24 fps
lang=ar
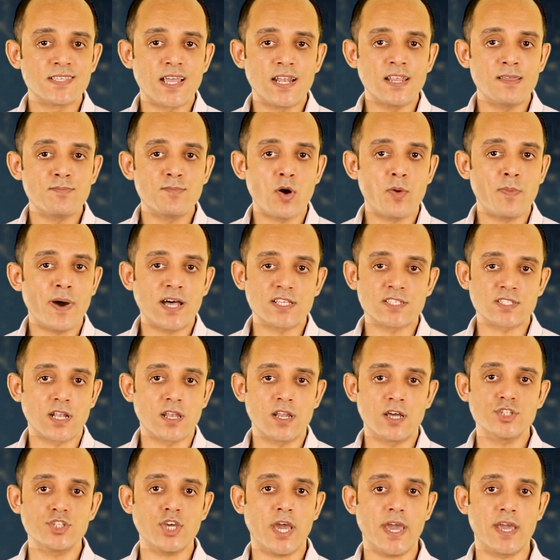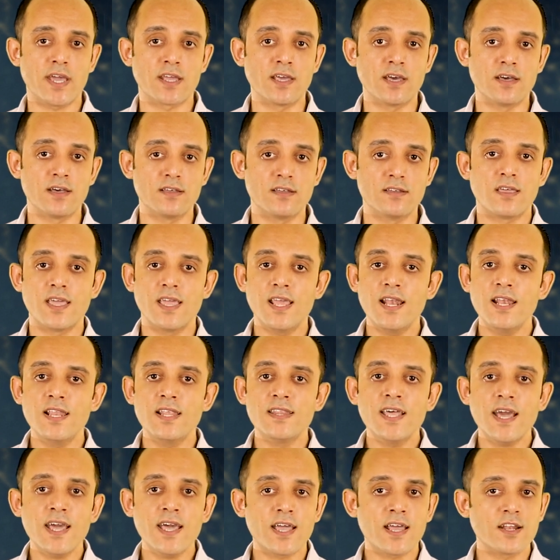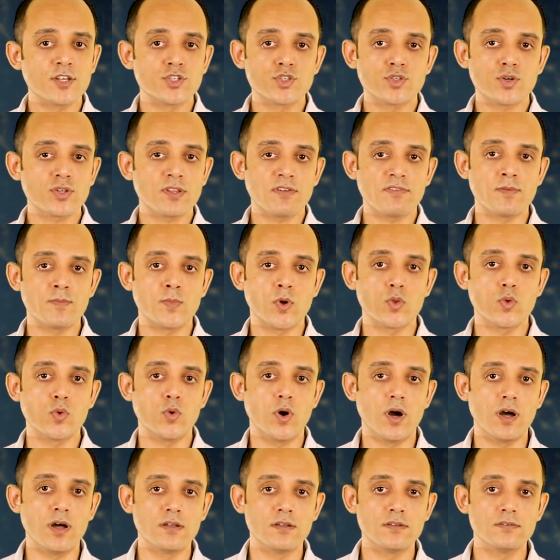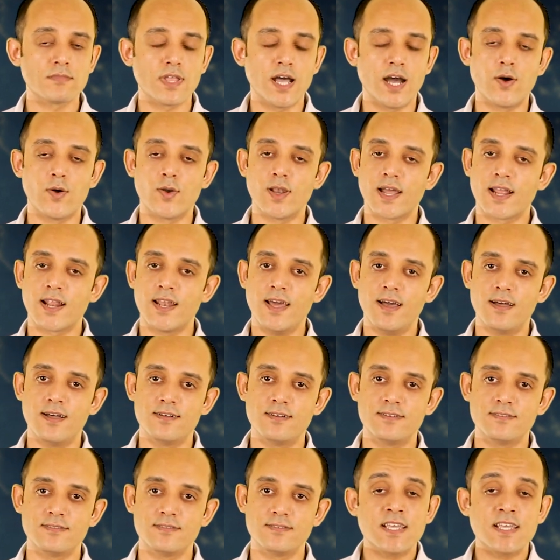سليمه وما حصلهاش حاجه ايه اللي دخل الشرطه في الموضوع اقول لك لا